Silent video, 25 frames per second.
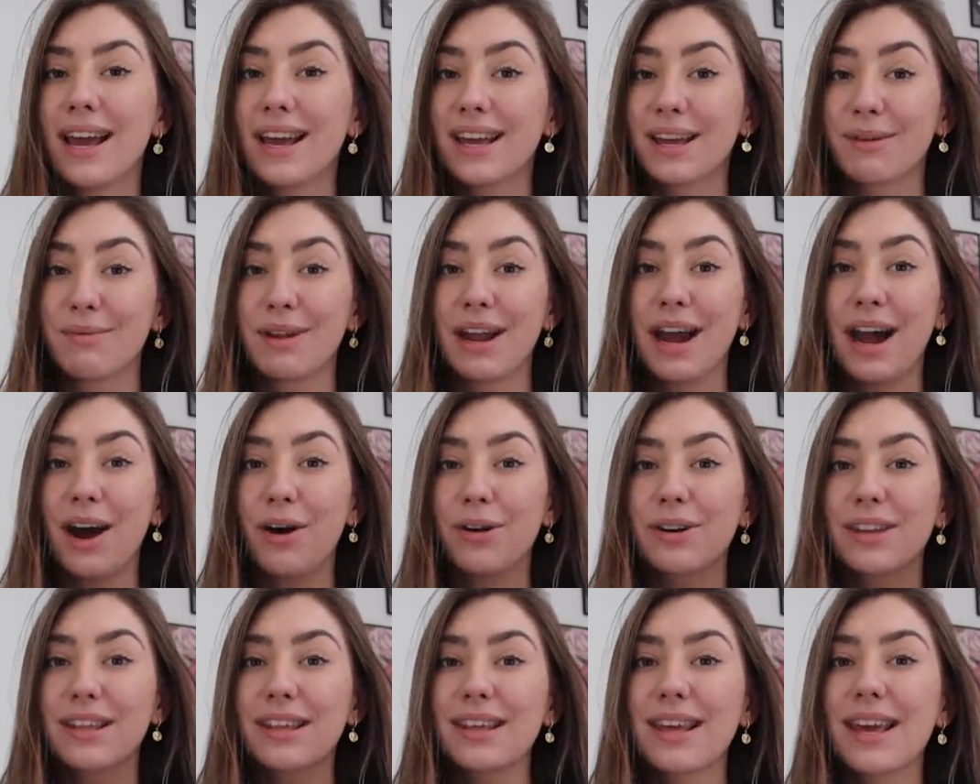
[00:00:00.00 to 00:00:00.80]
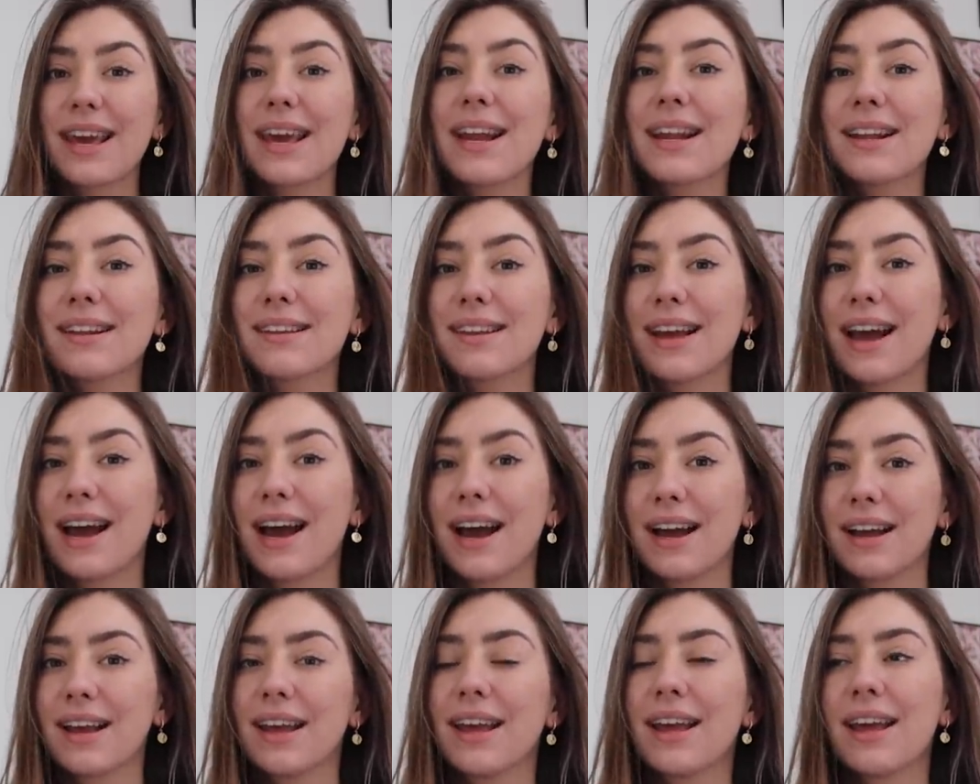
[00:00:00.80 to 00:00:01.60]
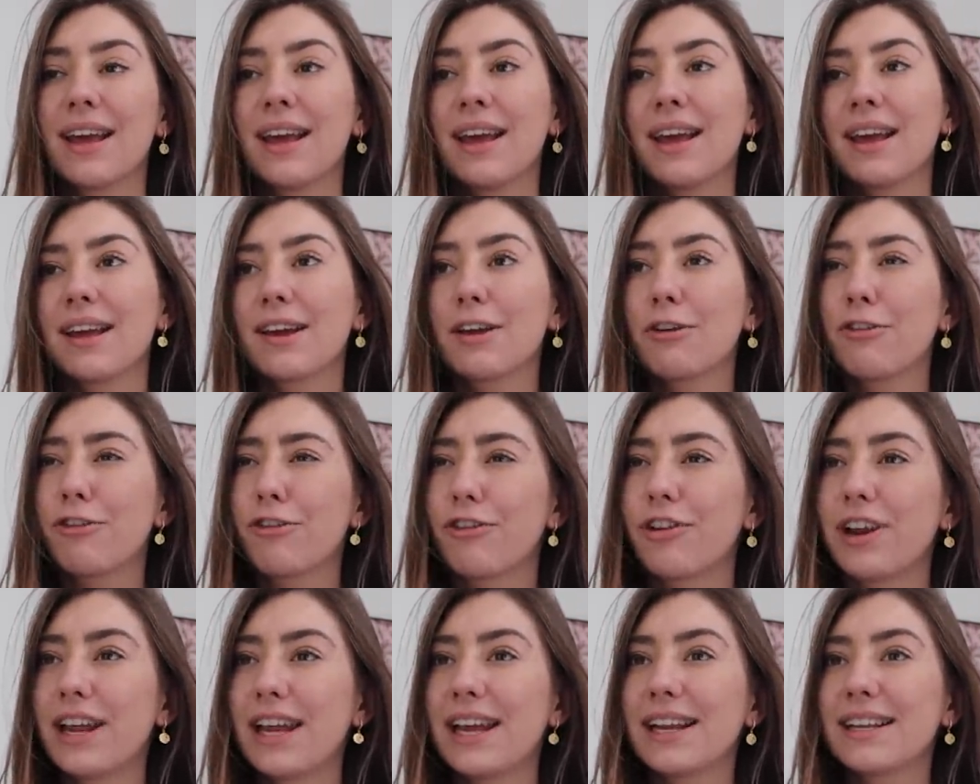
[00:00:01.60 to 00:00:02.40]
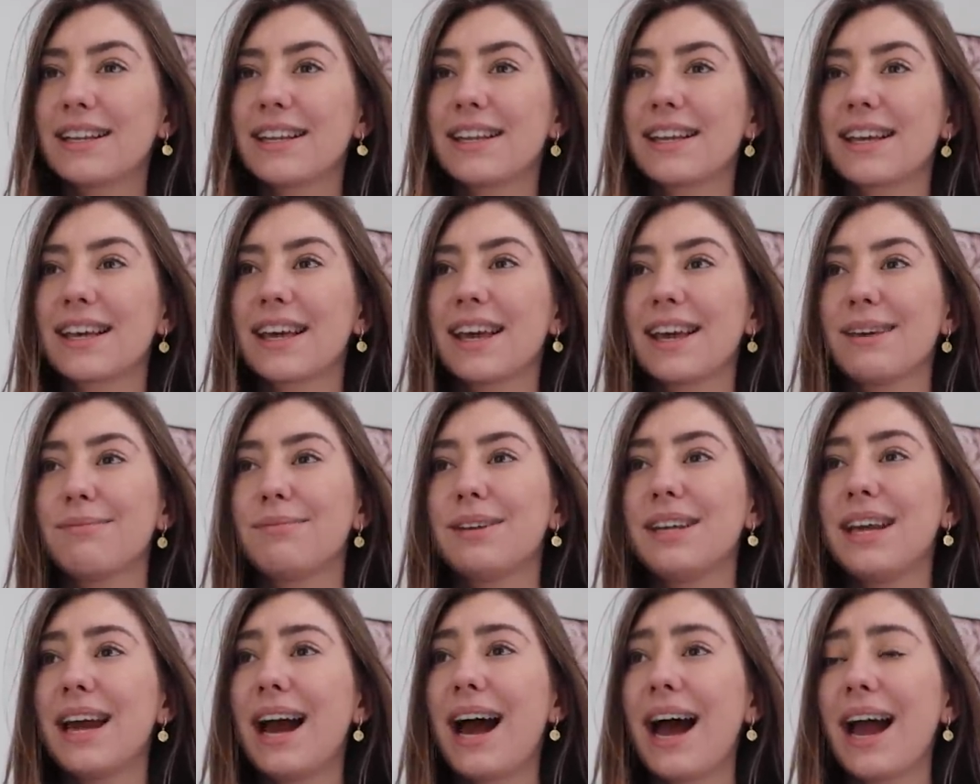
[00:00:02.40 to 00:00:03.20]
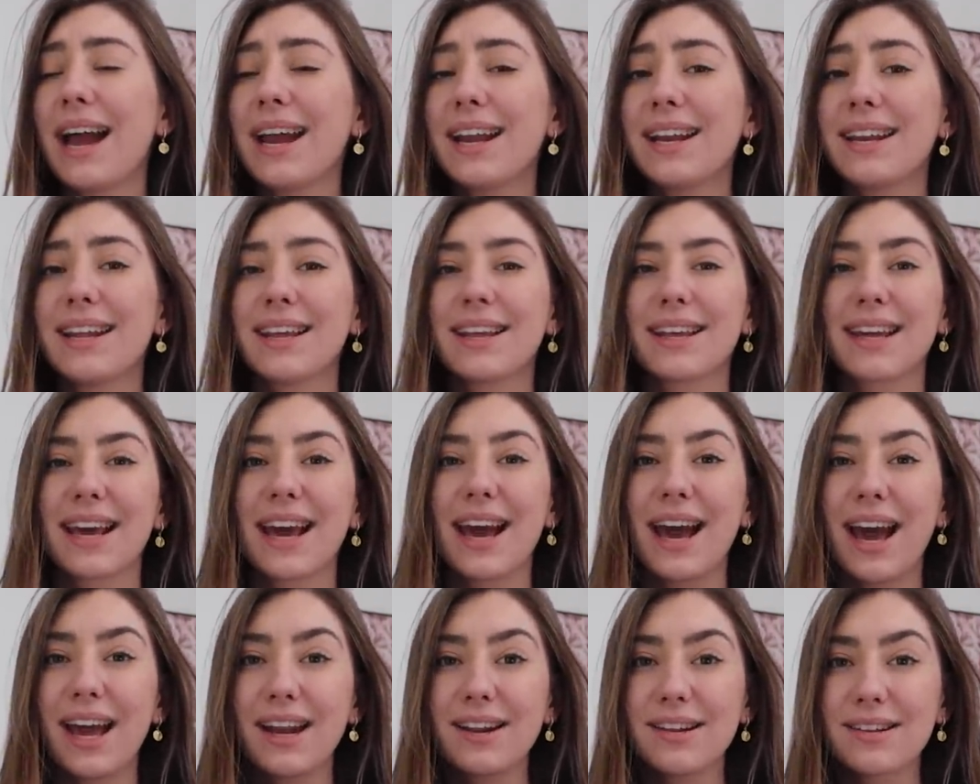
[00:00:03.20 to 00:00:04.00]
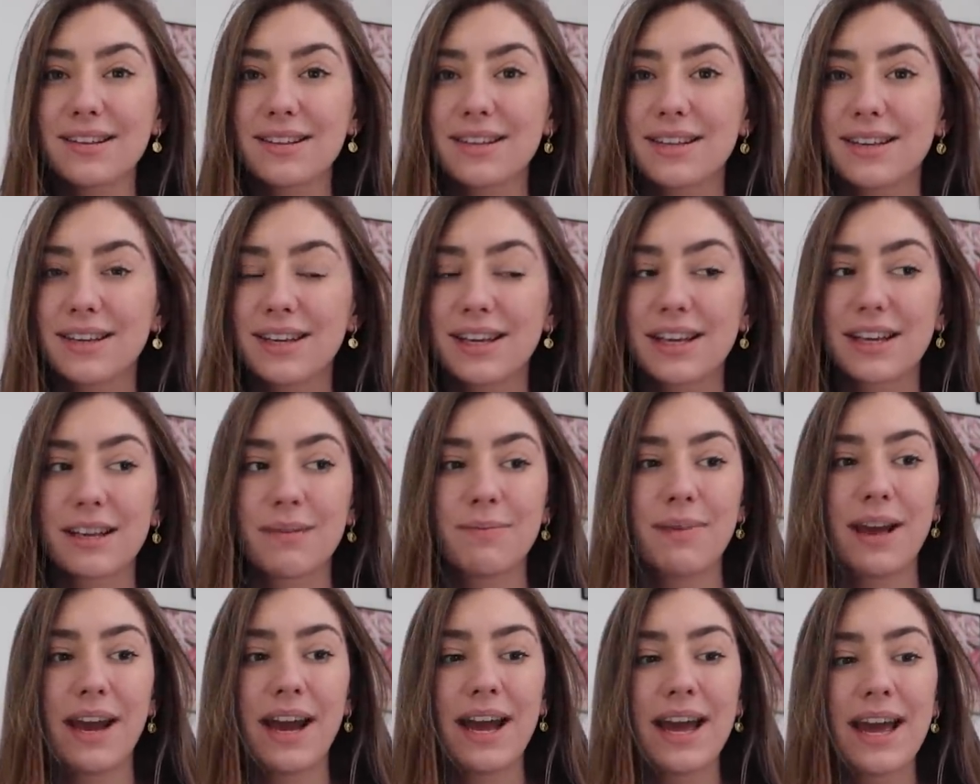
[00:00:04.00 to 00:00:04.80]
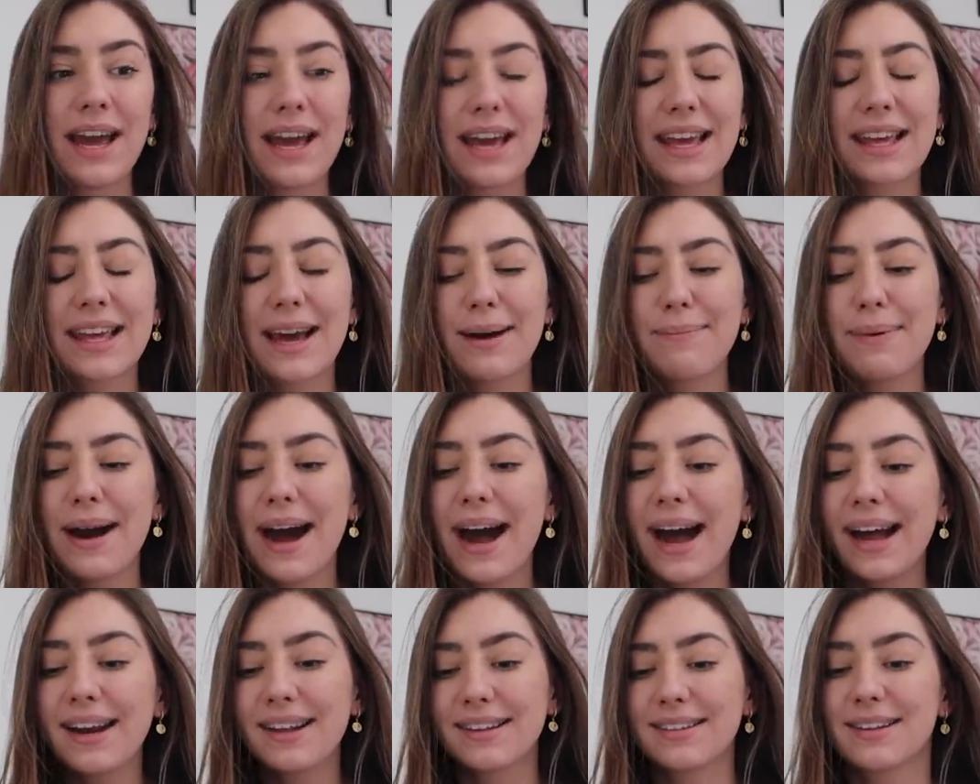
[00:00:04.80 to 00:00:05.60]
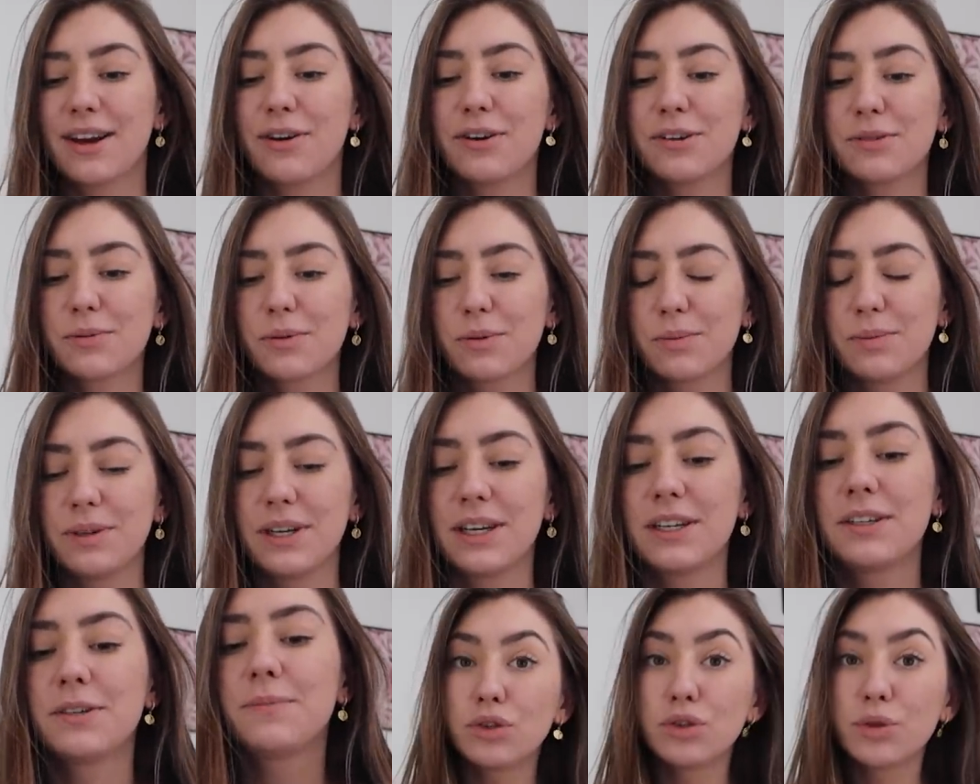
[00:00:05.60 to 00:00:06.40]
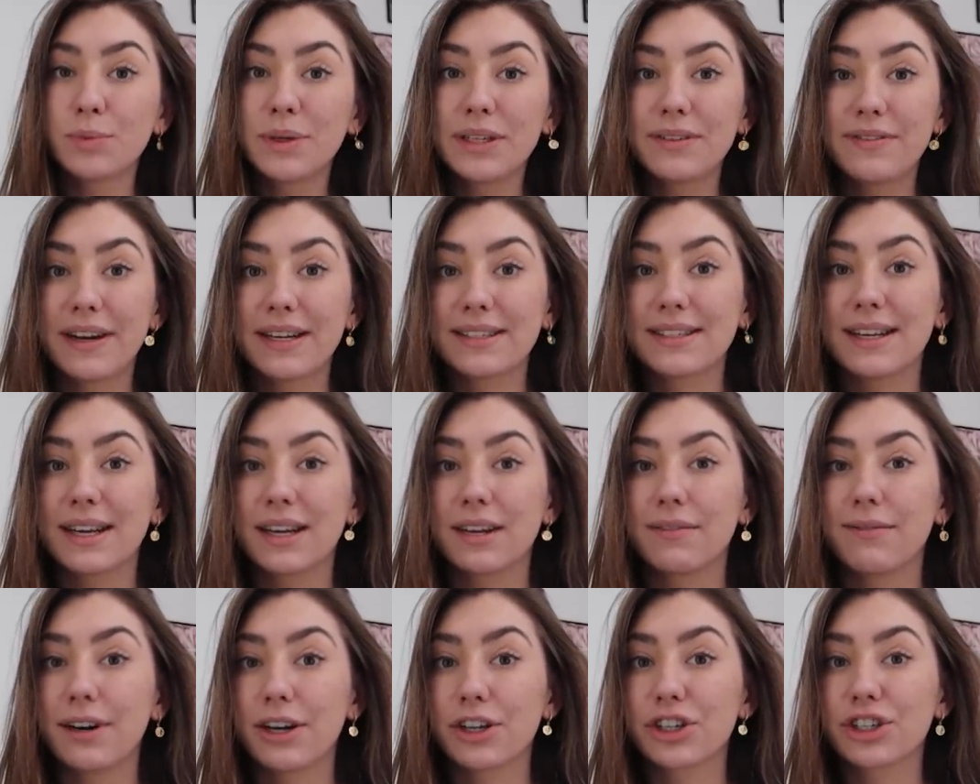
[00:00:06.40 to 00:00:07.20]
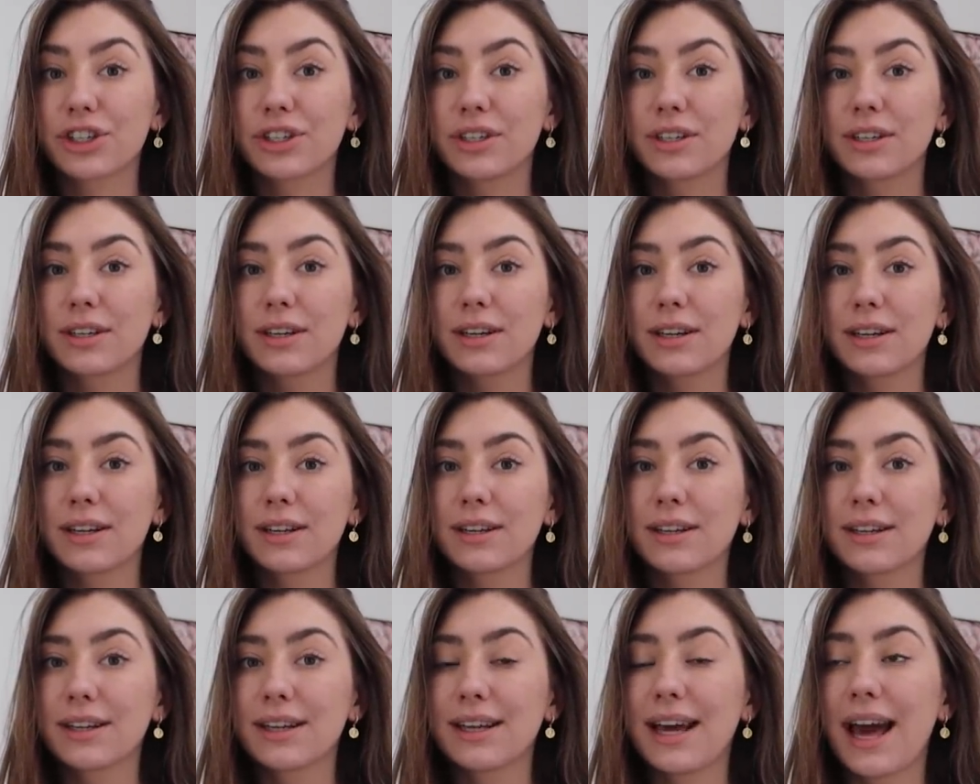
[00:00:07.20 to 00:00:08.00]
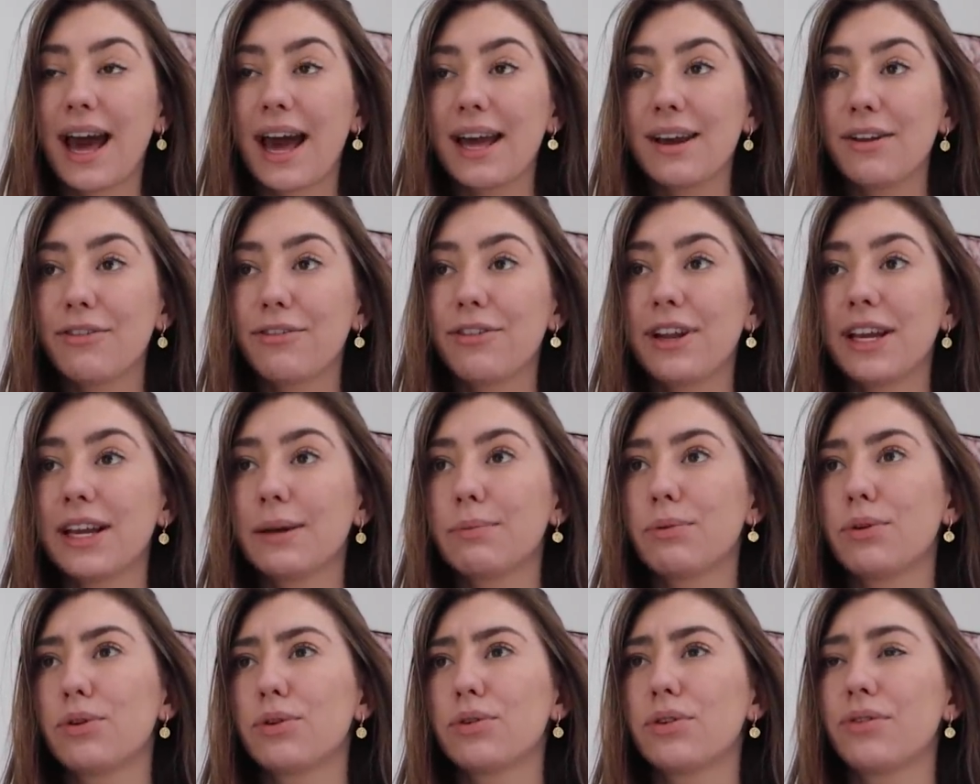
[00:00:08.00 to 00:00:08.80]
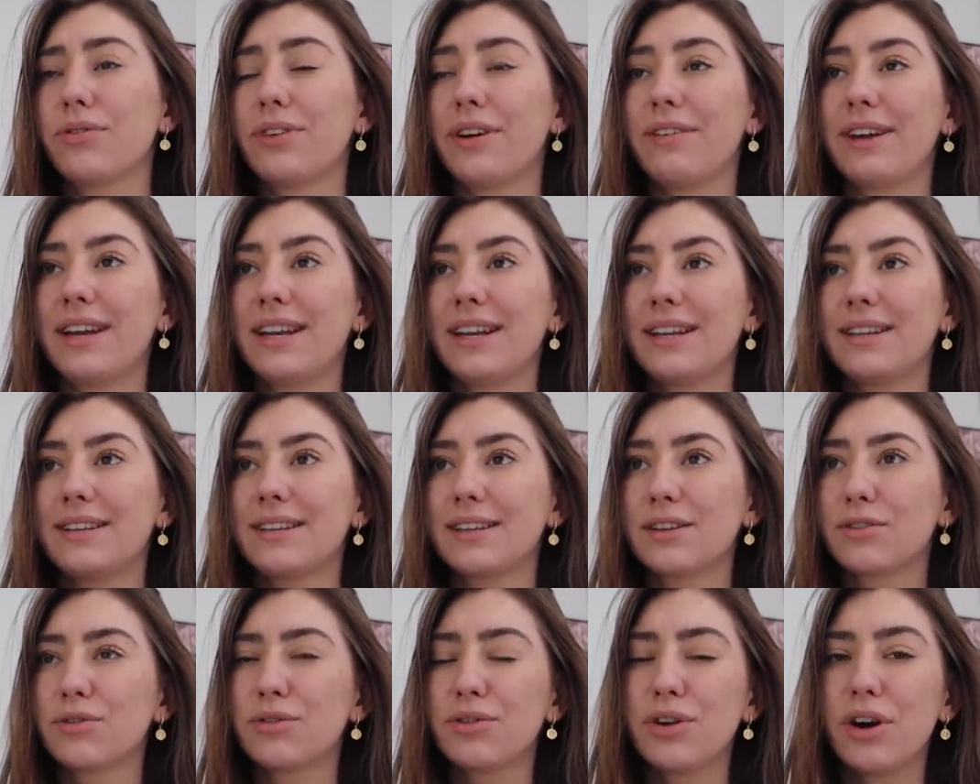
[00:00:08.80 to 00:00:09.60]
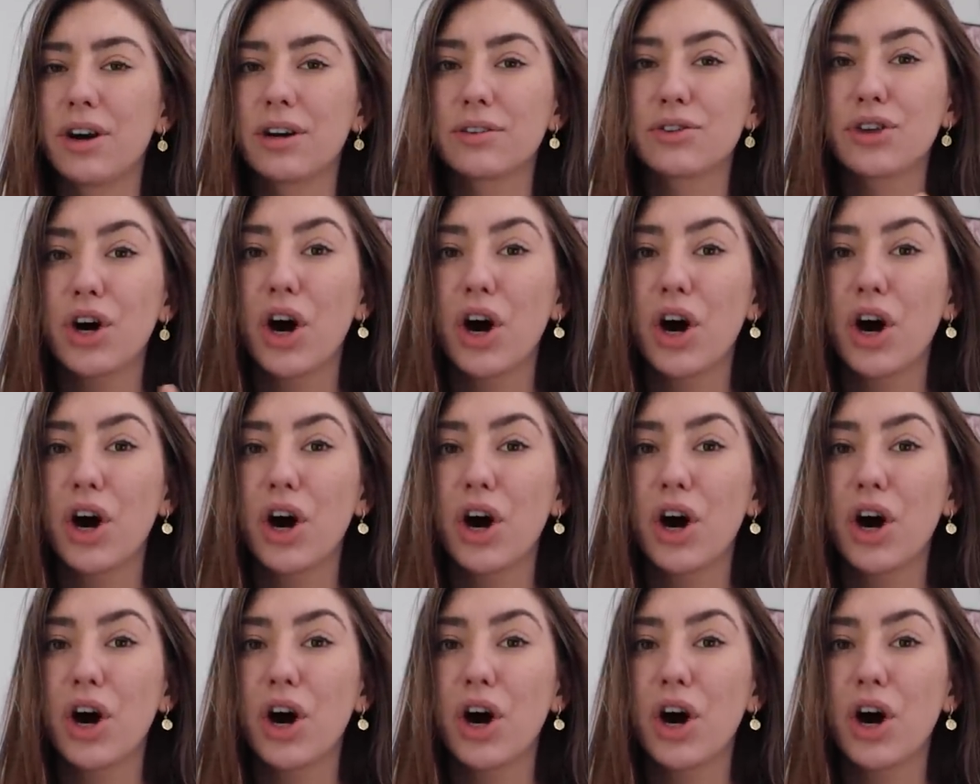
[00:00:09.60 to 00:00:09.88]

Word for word: Ich habe meine Haut jeden Tag gepflegt, ich creme die ein, ich reize die nicht mehr. Ich habe alles ausprobiert, nur mit Wasser gewaschen, keine Pflegeprodukte verwendet, nur noch